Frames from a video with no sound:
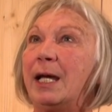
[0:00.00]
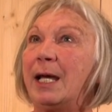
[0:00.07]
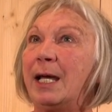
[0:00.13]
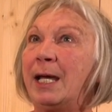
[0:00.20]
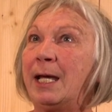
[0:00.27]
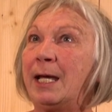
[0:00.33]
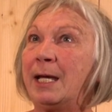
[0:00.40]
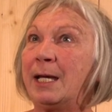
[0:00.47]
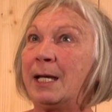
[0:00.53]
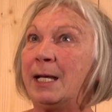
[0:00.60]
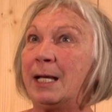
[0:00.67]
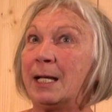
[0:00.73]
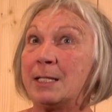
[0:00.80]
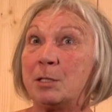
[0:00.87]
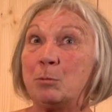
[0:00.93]
Et
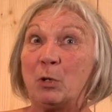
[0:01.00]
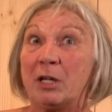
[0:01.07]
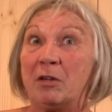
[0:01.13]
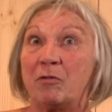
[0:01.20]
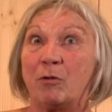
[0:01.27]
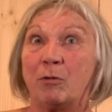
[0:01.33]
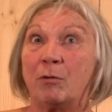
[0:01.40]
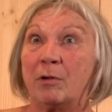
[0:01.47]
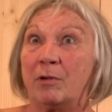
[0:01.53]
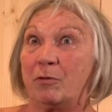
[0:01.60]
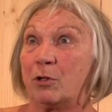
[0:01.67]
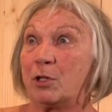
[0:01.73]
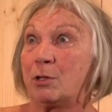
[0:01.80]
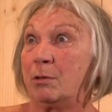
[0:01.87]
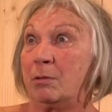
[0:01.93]
il a dit, bah, il, faut, il,
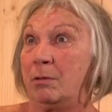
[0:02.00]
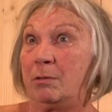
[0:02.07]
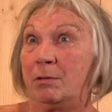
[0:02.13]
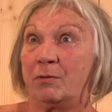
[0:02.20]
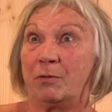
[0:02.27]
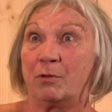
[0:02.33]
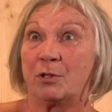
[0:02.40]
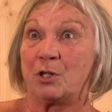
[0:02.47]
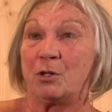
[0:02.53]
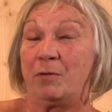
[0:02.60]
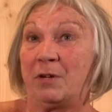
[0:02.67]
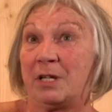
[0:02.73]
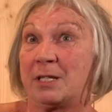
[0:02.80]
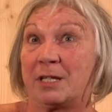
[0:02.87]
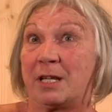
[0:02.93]
faut que je, faut que je
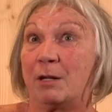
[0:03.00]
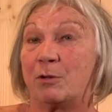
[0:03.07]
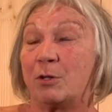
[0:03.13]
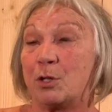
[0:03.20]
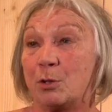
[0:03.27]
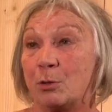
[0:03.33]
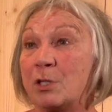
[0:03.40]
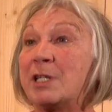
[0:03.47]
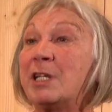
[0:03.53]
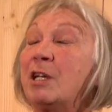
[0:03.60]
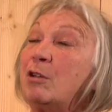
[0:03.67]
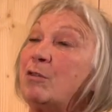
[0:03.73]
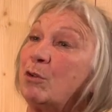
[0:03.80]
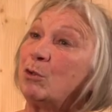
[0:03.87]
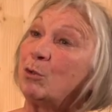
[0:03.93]
fasse quelque chose. Il est
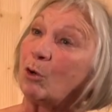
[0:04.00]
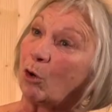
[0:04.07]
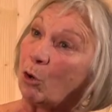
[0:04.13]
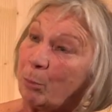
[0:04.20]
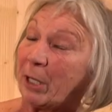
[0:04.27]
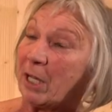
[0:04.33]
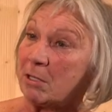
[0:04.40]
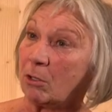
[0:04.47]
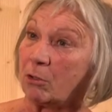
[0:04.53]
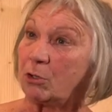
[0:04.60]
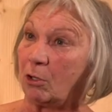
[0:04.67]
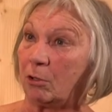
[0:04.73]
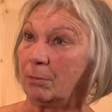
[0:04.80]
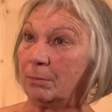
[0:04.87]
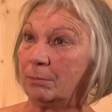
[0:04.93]
devenu
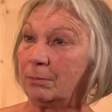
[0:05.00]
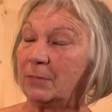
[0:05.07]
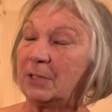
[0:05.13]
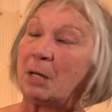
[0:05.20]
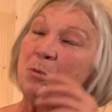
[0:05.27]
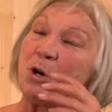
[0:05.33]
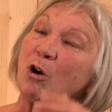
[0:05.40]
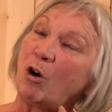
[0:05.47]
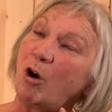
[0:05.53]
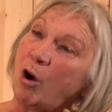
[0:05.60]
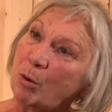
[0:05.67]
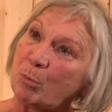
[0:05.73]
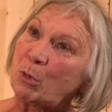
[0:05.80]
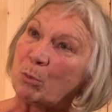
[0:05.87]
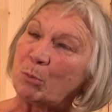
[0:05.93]
représentant. D'abord
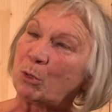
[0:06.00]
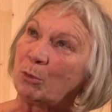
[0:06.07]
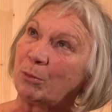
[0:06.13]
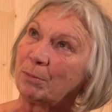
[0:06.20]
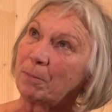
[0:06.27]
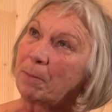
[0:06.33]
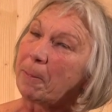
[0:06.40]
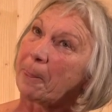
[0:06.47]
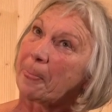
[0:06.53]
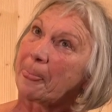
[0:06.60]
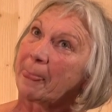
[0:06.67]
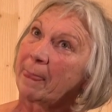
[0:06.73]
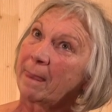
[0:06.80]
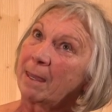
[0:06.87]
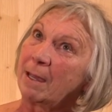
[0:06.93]
en bonbons.
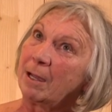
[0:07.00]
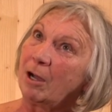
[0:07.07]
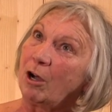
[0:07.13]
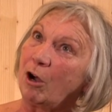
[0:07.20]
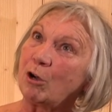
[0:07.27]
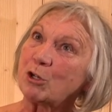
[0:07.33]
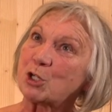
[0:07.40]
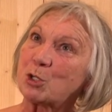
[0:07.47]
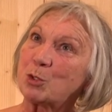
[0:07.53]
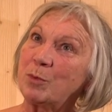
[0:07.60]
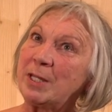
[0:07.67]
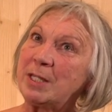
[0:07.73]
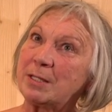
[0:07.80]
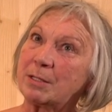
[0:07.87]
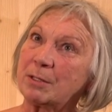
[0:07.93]

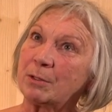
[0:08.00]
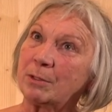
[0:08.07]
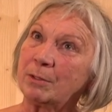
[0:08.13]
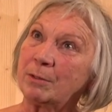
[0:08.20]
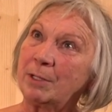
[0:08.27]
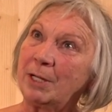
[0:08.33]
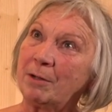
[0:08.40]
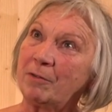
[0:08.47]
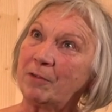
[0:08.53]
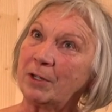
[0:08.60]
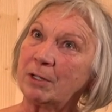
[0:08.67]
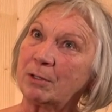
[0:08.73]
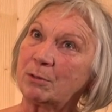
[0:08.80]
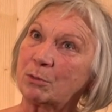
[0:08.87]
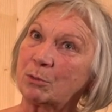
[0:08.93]
Ensuite, euh, il a
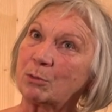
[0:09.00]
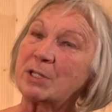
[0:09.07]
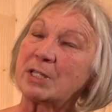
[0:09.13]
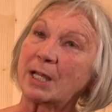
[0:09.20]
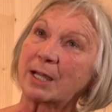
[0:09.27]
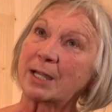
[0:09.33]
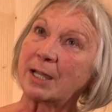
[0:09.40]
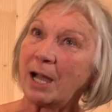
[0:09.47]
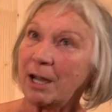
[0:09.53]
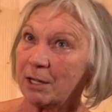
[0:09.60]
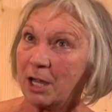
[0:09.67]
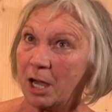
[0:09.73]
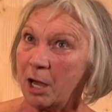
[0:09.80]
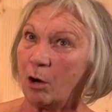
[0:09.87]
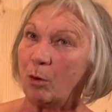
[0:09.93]
fait toute sa
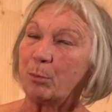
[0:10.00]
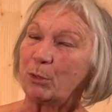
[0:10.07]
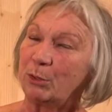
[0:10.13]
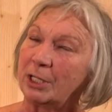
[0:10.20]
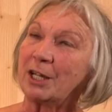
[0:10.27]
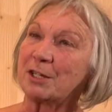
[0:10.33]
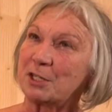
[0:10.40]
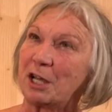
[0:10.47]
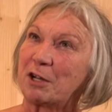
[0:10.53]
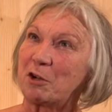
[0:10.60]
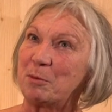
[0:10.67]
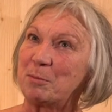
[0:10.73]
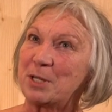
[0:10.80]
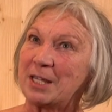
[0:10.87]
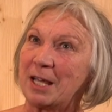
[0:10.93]
carrière, on peut dire ça
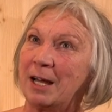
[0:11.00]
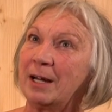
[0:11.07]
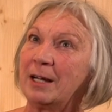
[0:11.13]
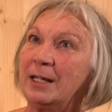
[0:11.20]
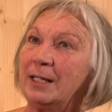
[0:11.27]
comme ça,